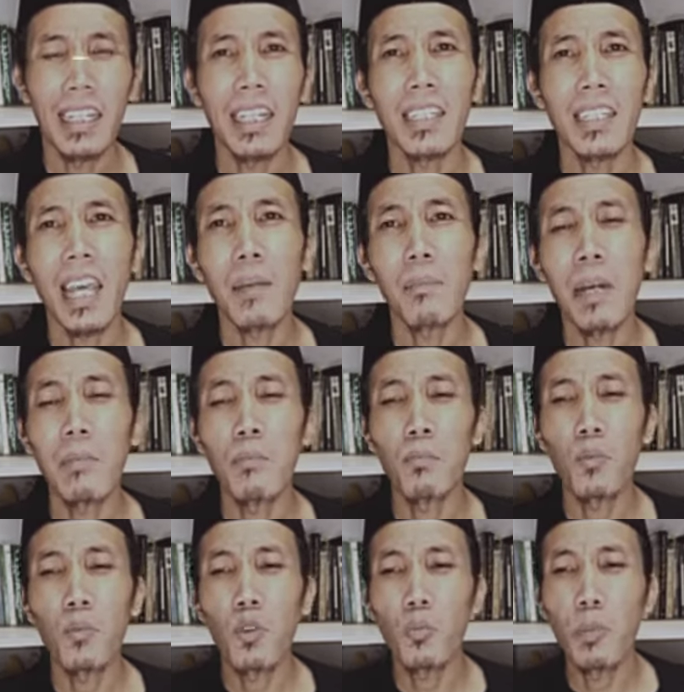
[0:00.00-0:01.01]
Dia tak
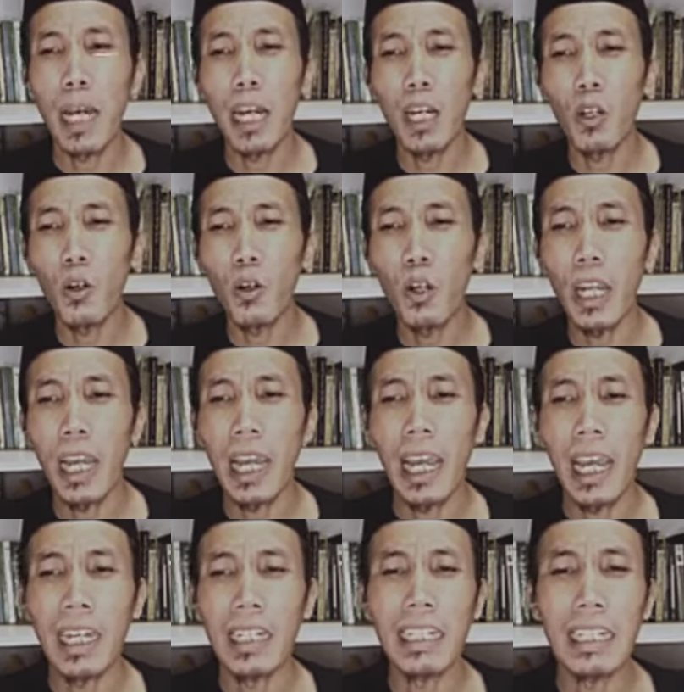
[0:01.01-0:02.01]
mampu
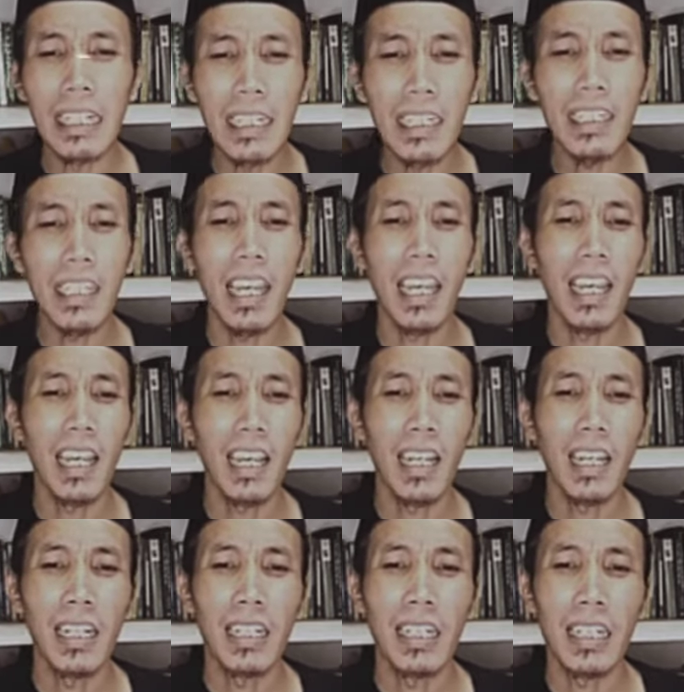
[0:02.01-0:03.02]
mengelola dirinya
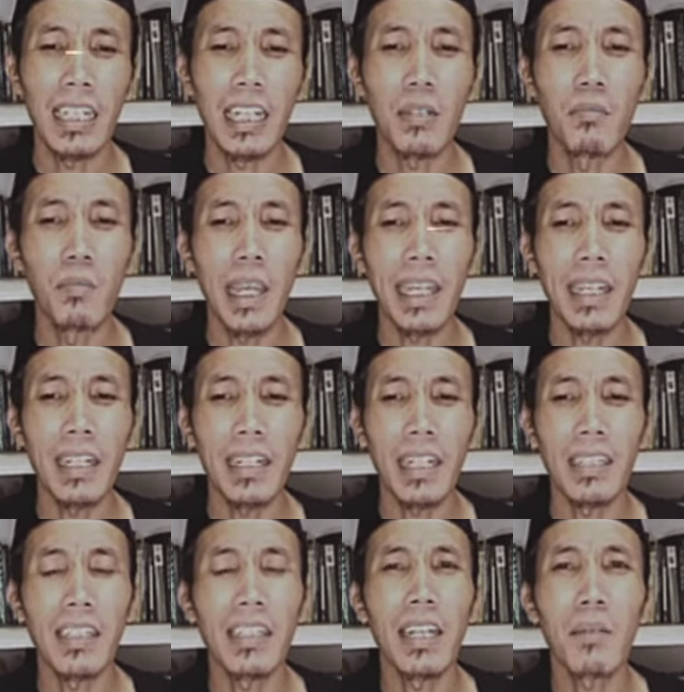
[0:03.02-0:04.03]
dengan baik
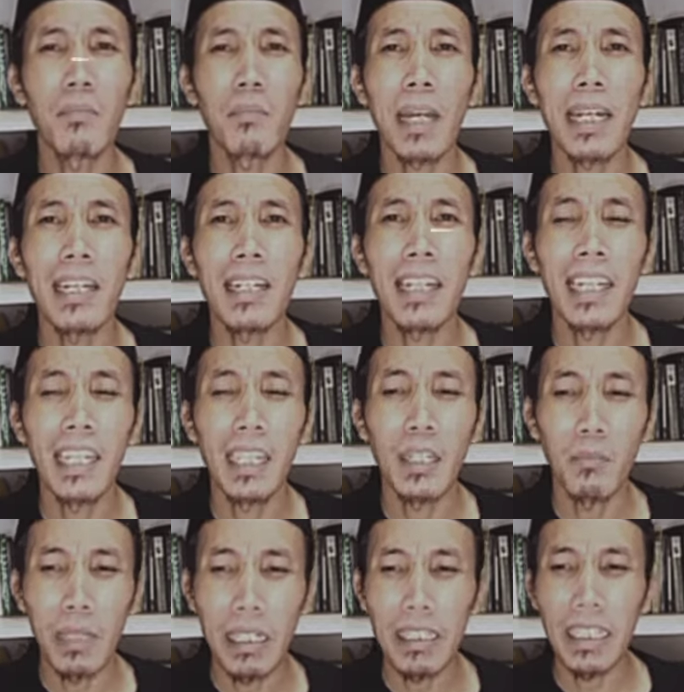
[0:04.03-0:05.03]
dan tidak
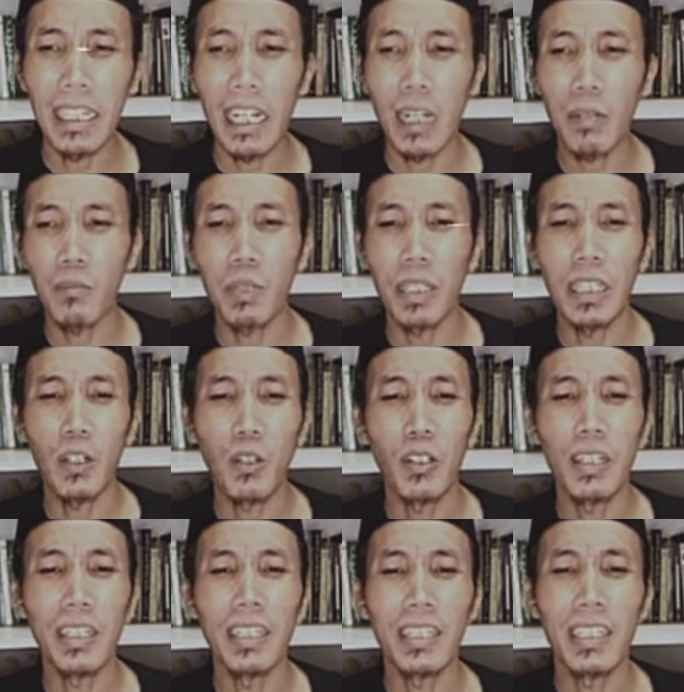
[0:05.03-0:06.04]
pandai mensikapi
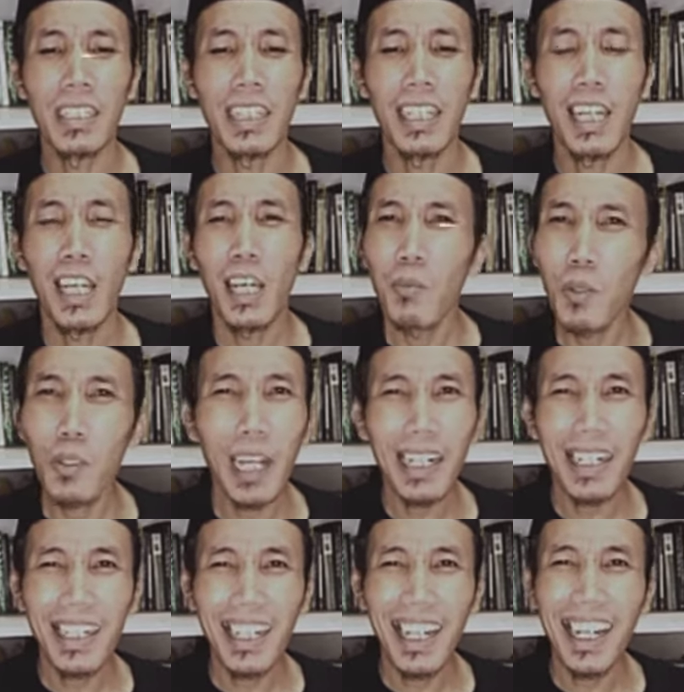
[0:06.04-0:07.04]
kondisi.
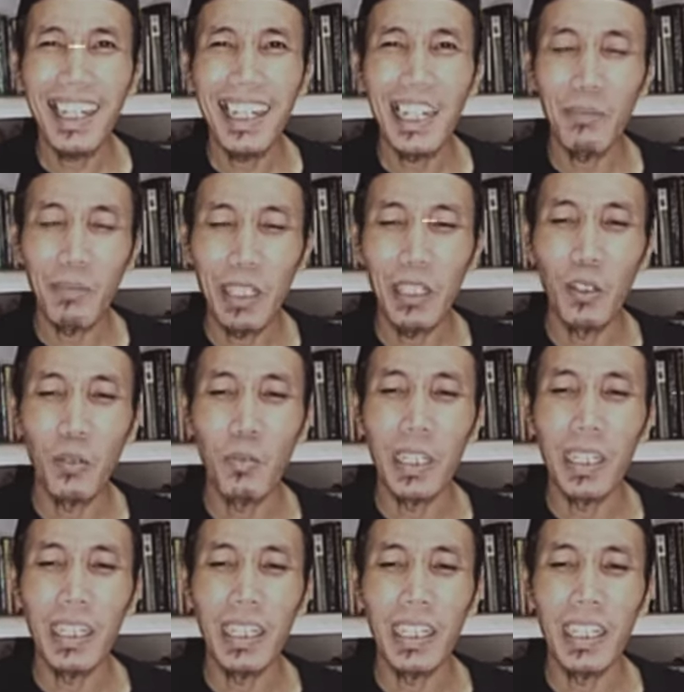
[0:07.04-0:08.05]
Bukankah dalam hidup
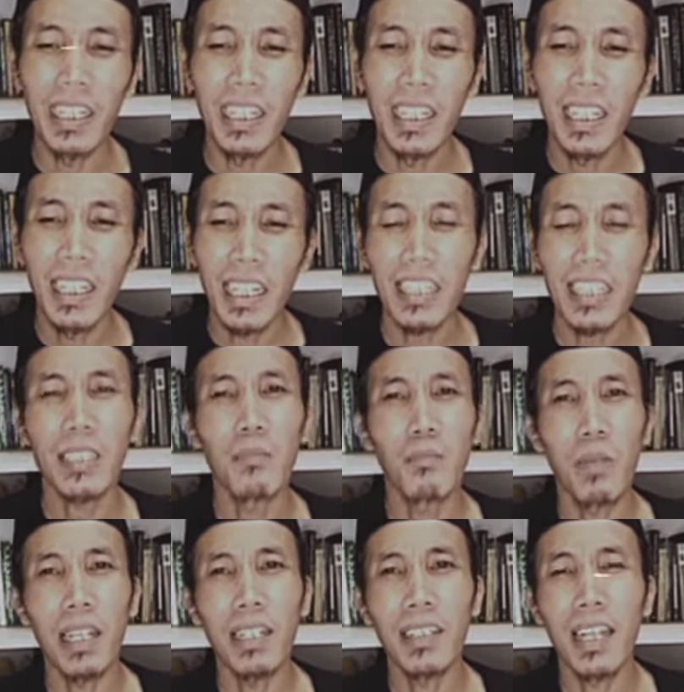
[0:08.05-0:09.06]
ini
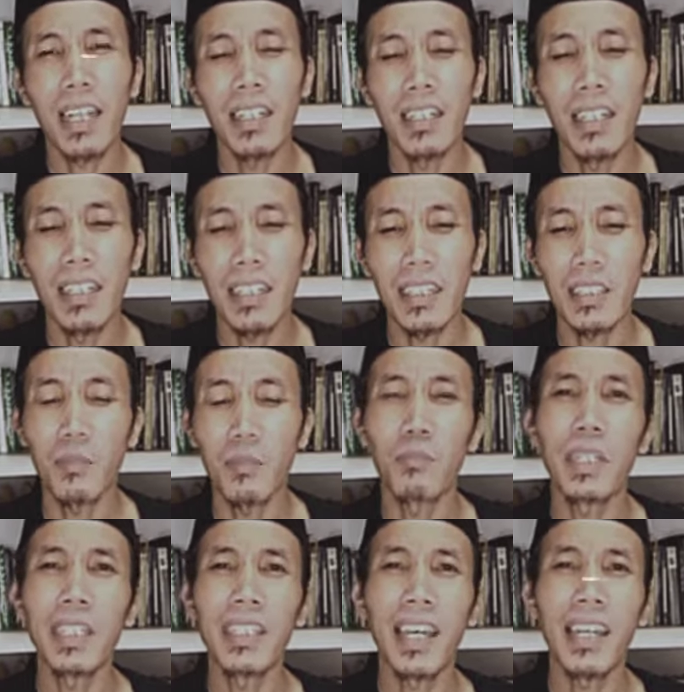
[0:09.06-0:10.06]
kesempatan dan
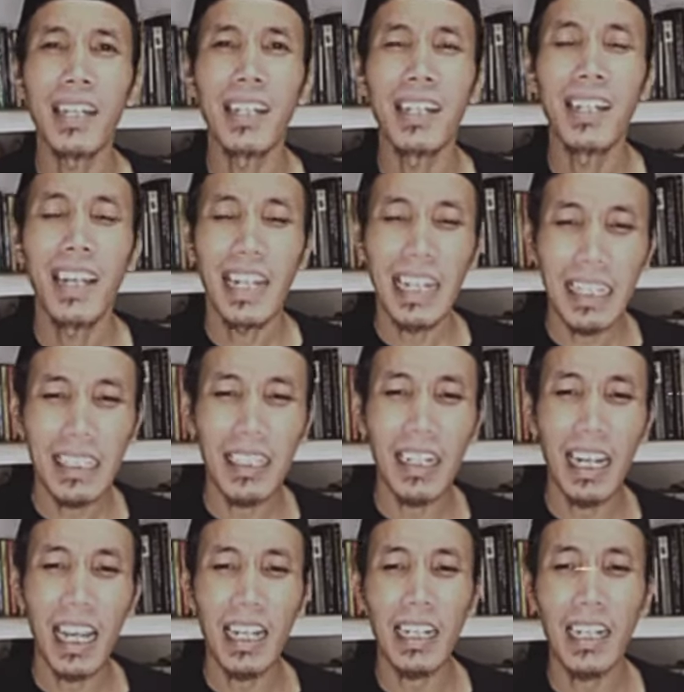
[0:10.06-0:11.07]
kesempitan,
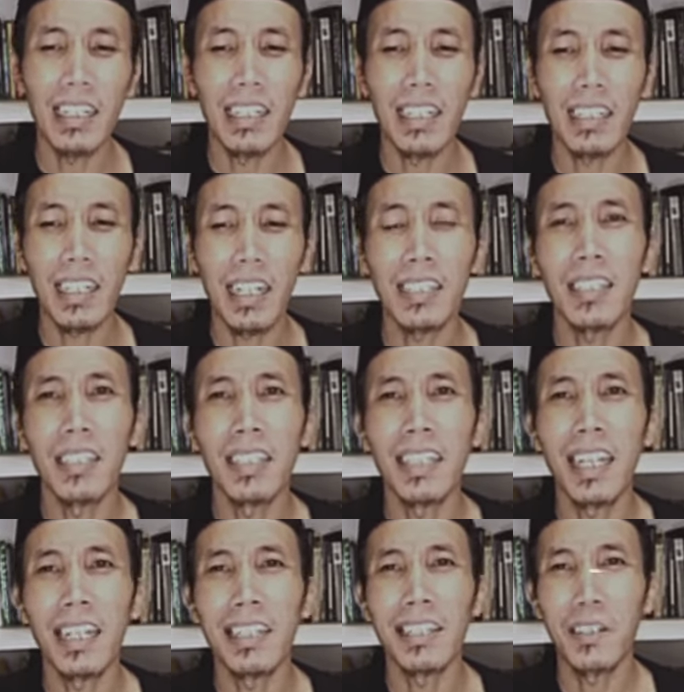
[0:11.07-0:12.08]
kesenangan dan
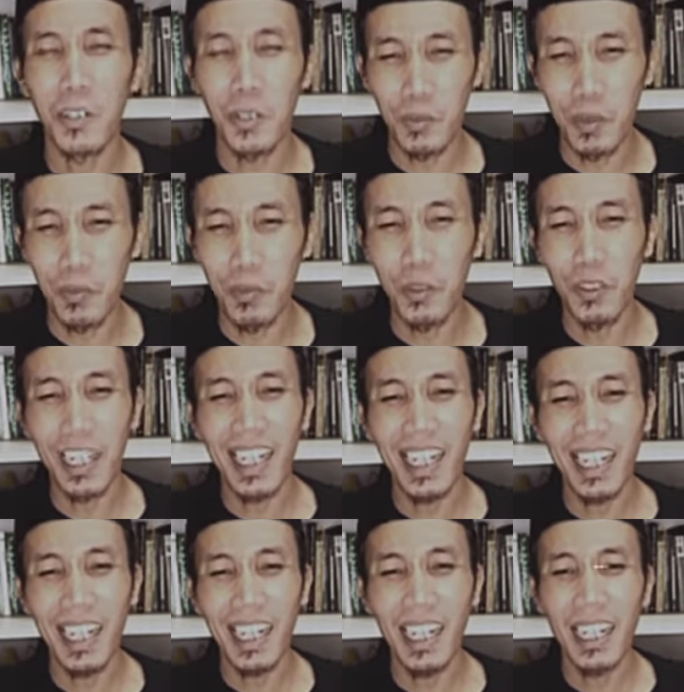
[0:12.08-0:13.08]
kesedihan terus berputar?